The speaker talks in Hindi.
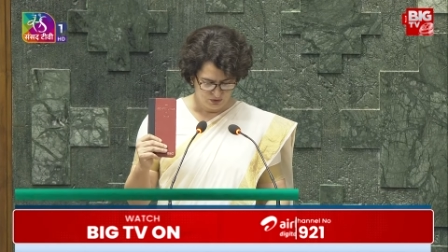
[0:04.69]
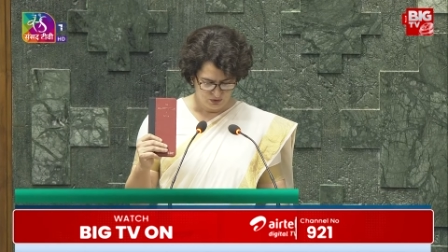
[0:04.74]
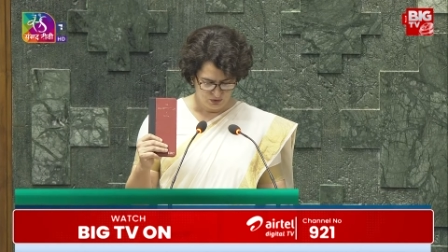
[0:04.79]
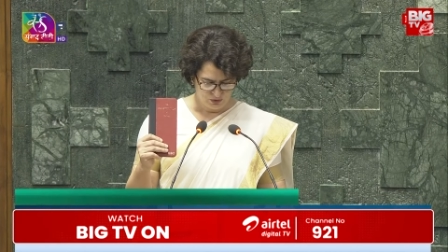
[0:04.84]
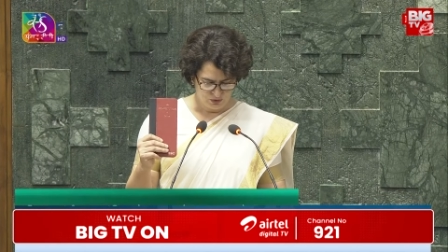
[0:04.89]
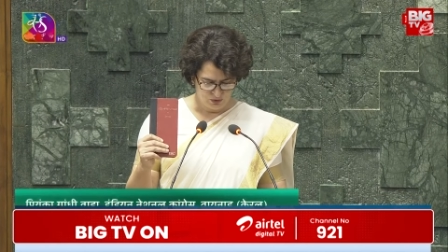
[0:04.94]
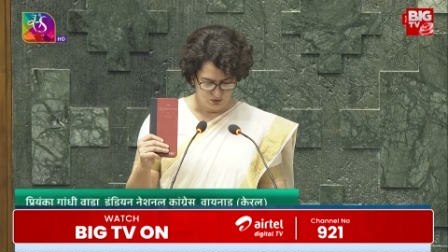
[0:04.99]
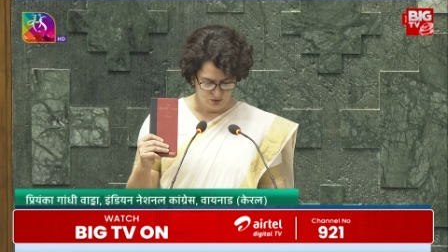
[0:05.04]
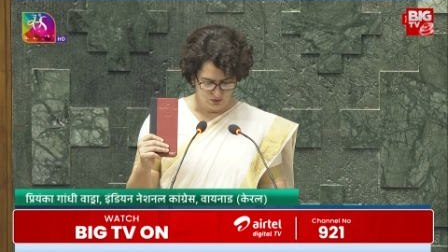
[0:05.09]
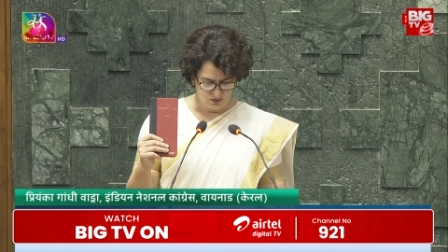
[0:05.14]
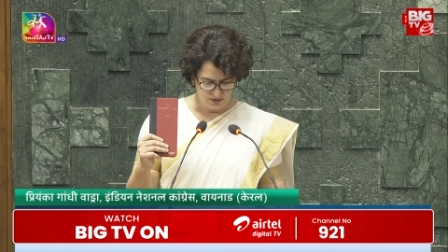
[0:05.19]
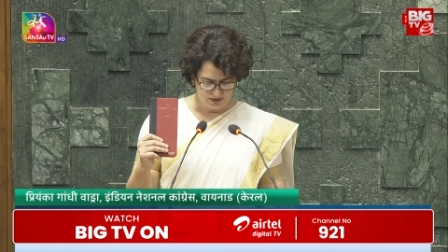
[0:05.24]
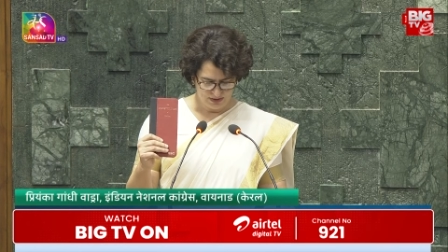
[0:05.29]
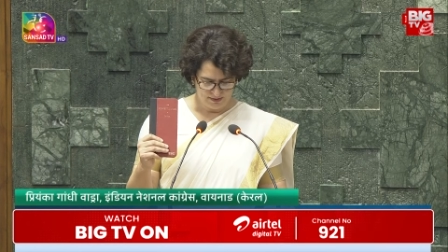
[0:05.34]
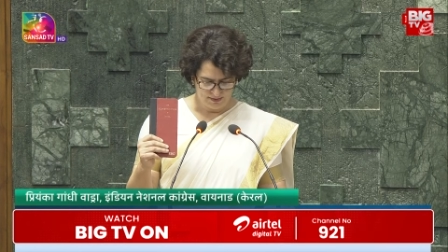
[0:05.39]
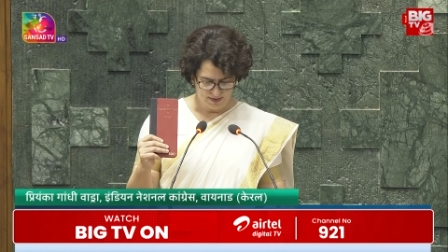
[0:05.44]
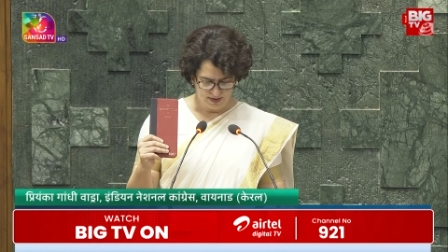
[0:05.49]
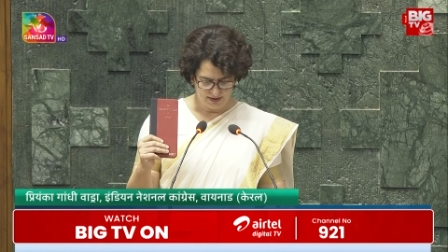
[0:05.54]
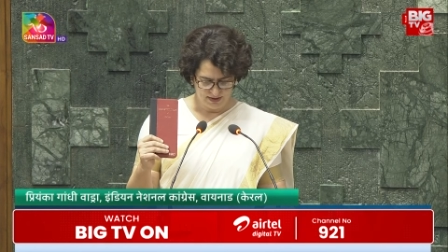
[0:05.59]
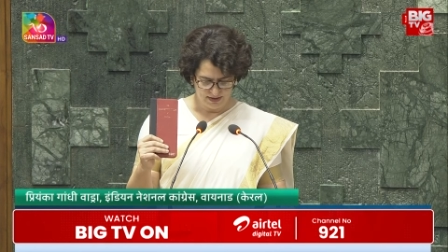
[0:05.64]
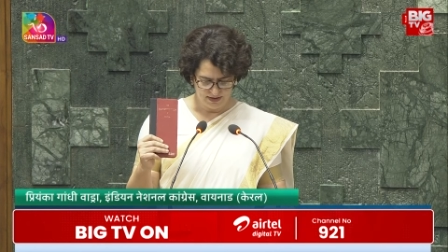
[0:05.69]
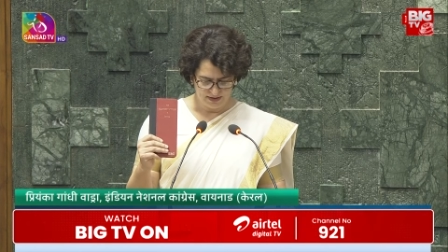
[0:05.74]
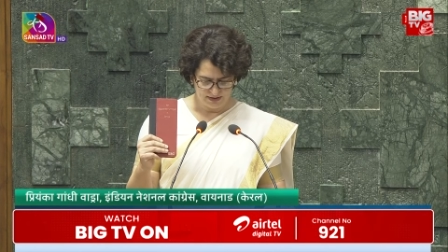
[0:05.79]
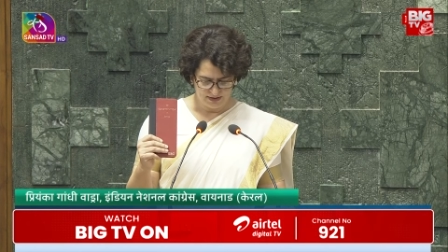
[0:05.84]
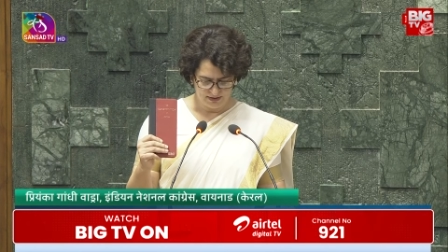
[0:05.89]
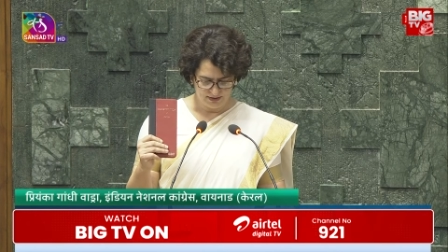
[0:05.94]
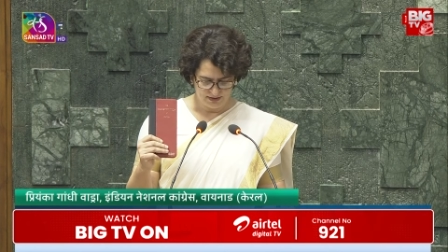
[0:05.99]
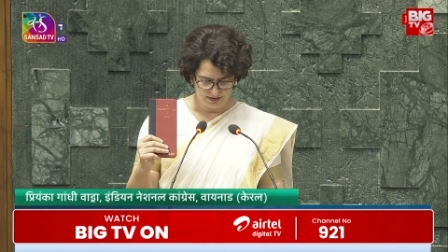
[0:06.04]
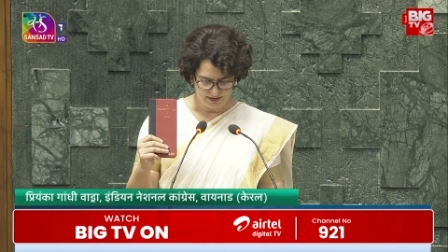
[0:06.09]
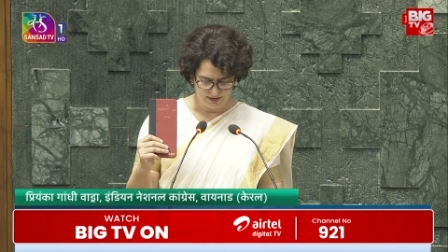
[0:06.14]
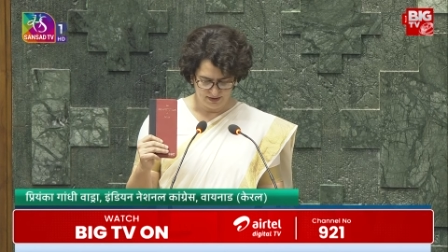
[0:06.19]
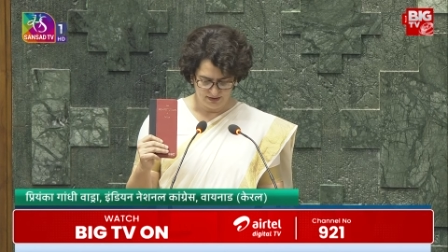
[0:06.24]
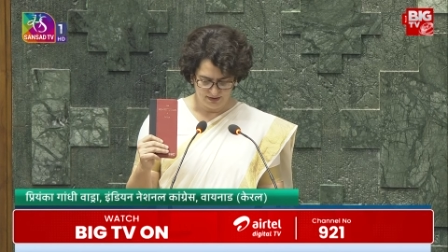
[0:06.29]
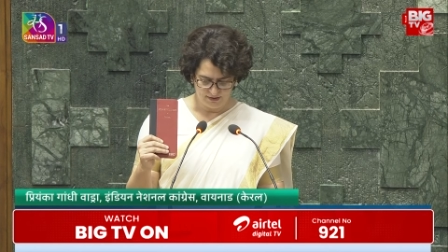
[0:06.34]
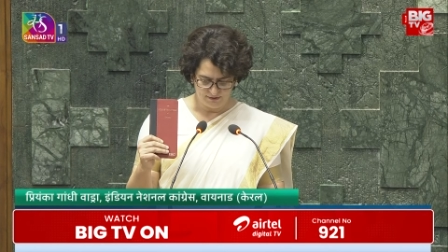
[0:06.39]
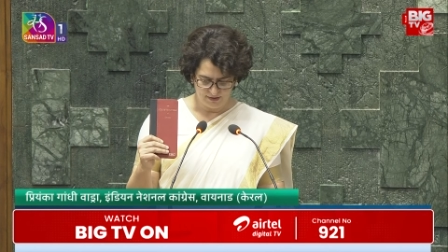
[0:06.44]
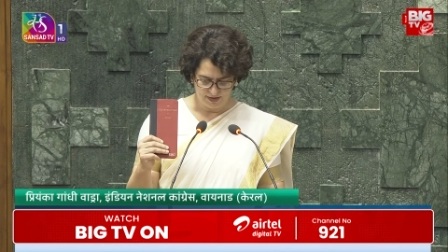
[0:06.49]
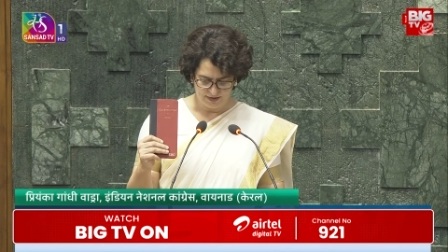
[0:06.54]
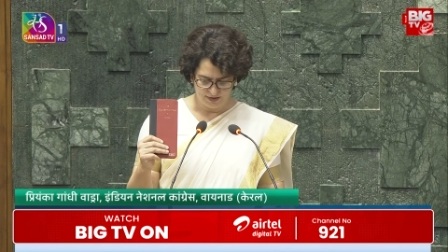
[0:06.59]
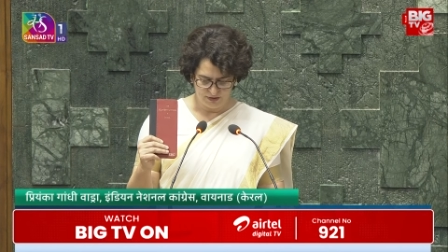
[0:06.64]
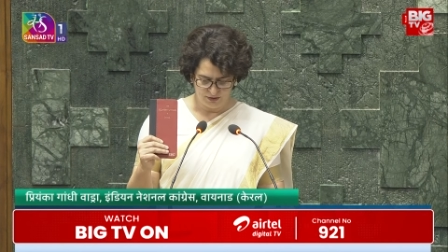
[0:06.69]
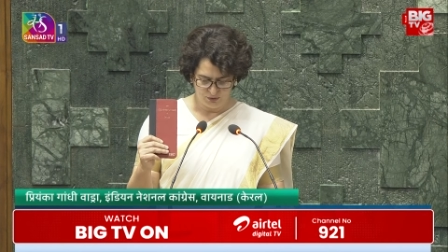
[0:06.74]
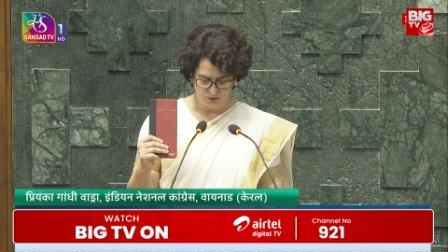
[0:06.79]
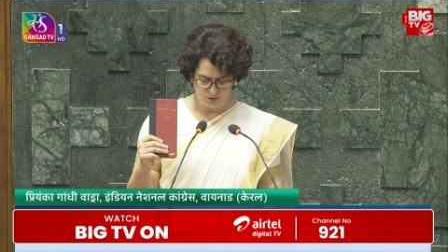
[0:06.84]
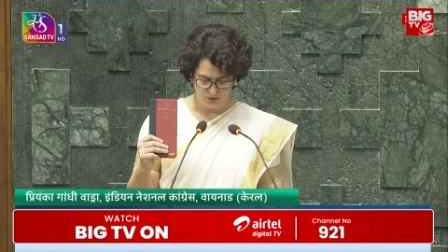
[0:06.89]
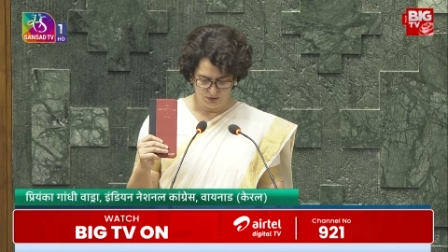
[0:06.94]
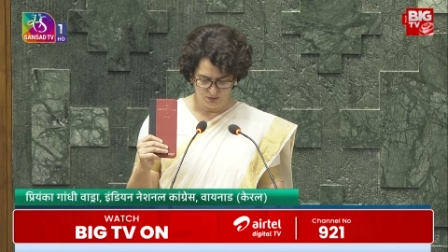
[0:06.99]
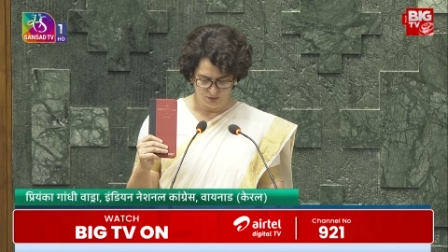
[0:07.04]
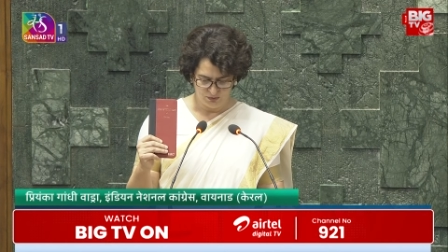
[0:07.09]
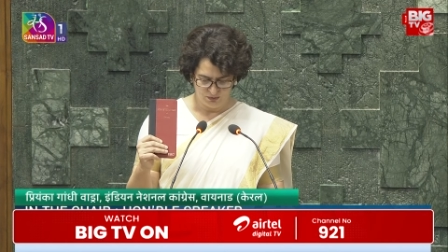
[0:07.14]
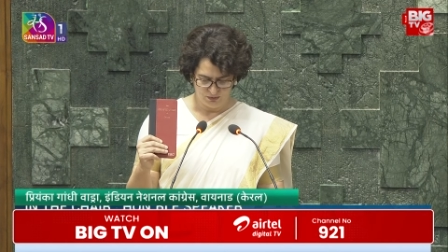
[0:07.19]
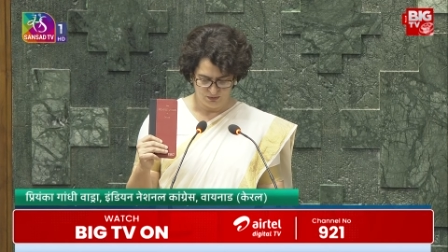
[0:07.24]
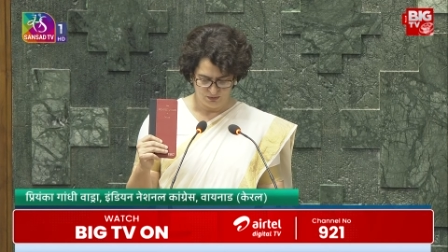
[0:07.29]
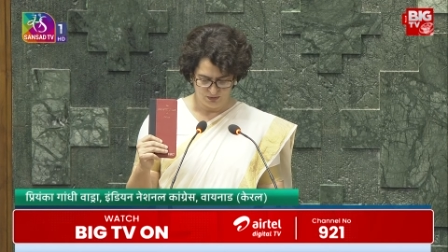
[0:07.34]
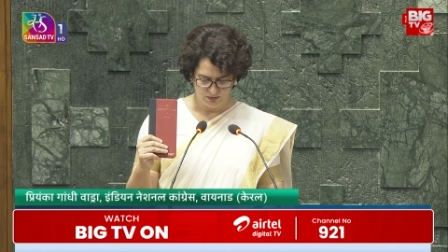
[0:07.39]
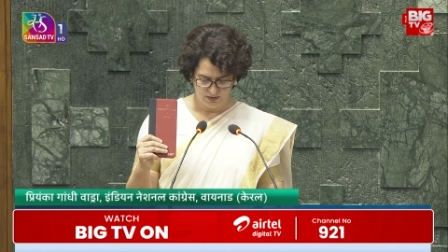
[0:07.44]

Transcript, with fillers: जो लोकसभा की सदस्य निर्वाचित हुई हूँ